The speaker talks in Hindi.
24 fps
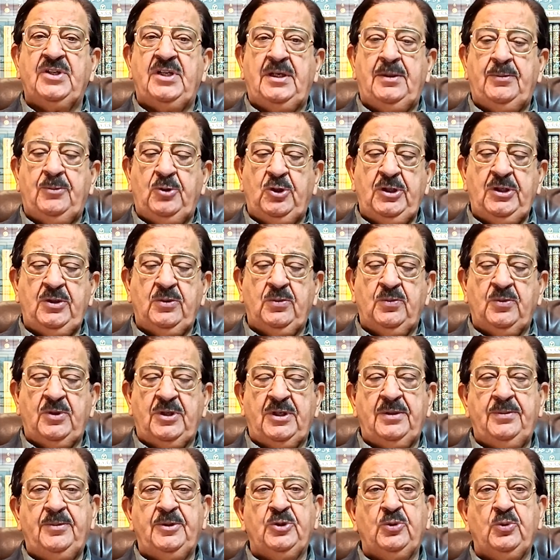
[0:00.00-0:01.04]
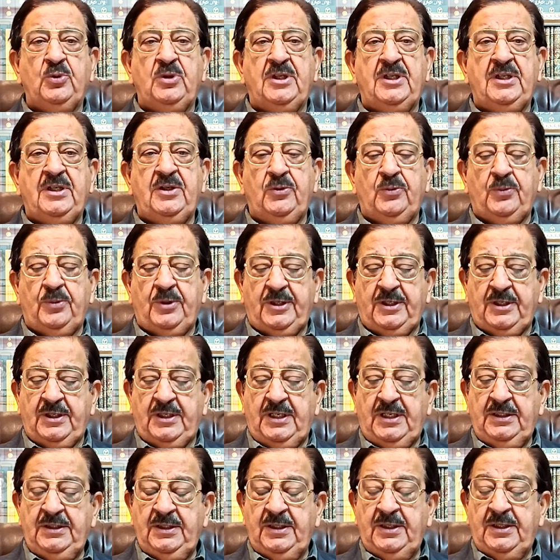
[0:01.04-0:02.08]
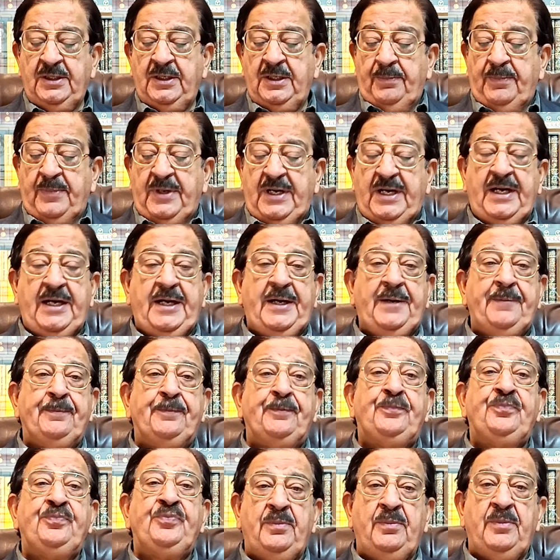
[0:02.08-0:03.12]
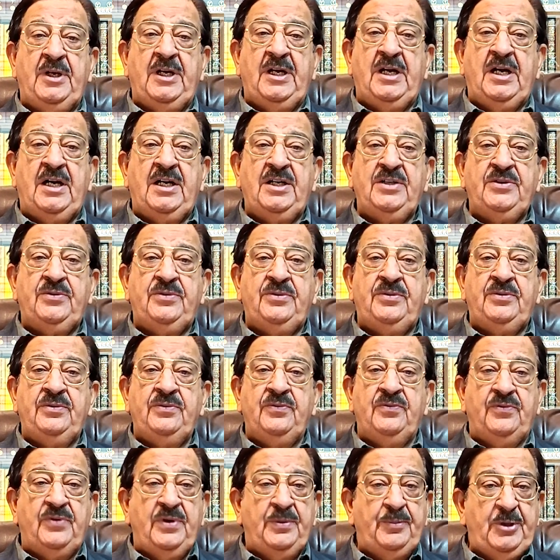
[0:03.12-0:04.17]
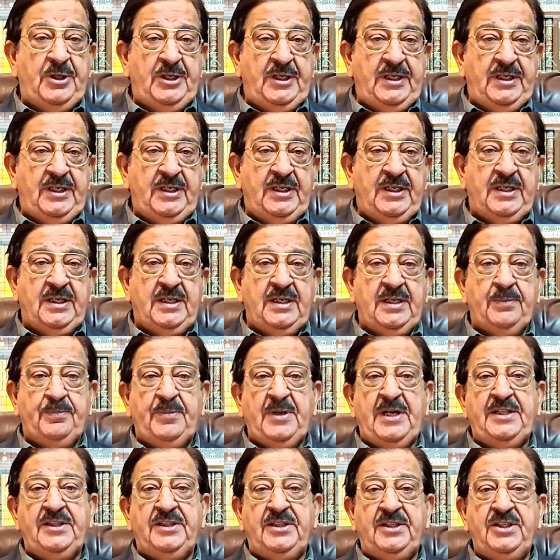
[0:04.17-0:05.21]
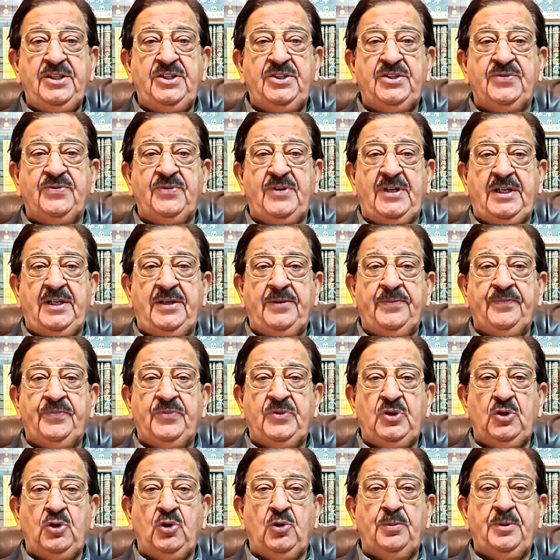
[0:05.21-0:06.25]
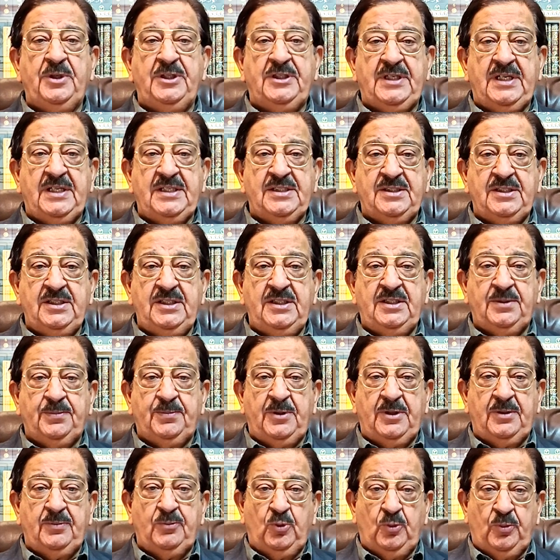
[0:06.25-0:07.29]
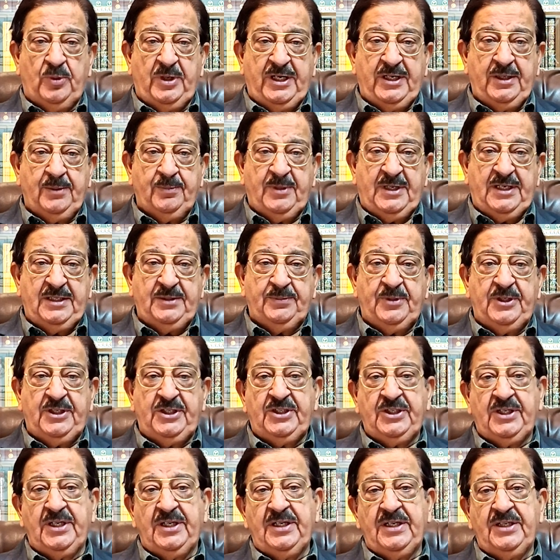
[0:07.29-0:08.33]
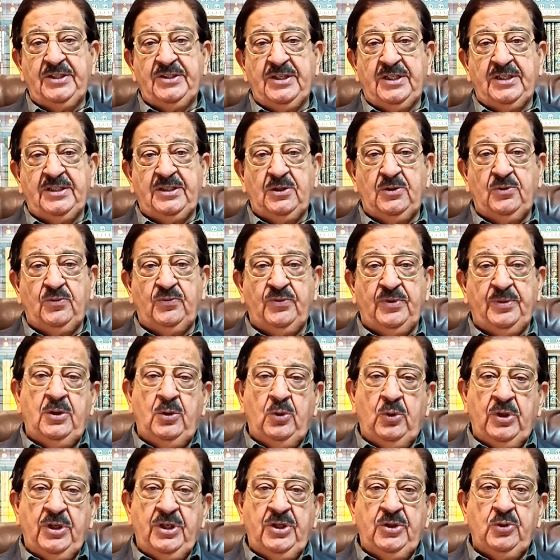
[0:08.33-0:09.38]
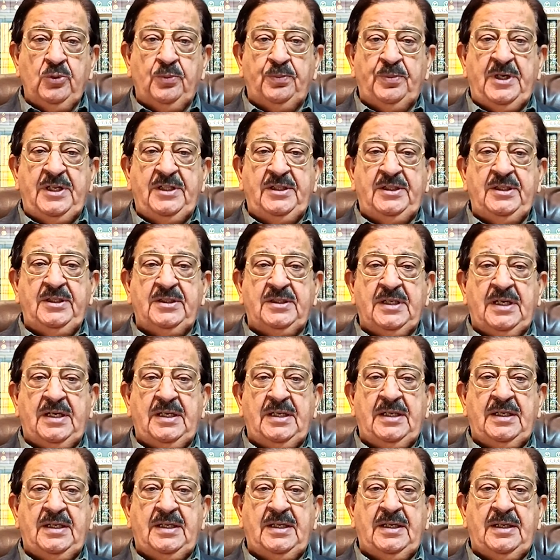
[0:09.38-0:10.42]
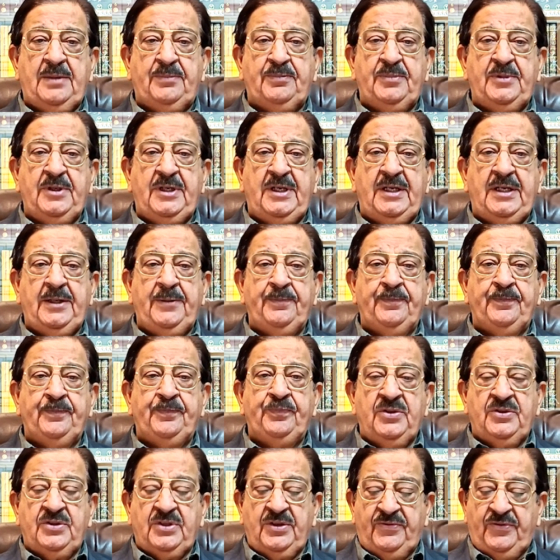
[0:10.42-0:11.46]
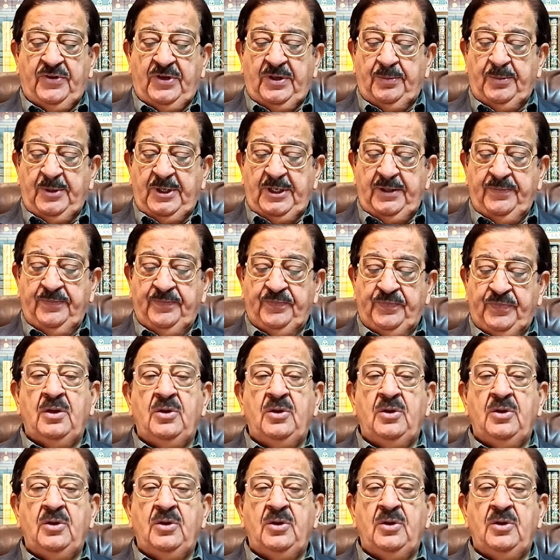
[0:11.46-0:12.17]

अल्लाम वरहमल वर्क मैं मिनहाज विमेन लीग के पैंतीसवें योम तासीस पर मुबारकबाद पेश करना चाहता हूँ इन्होंने जो पैंतीस साल अपने सफ़र में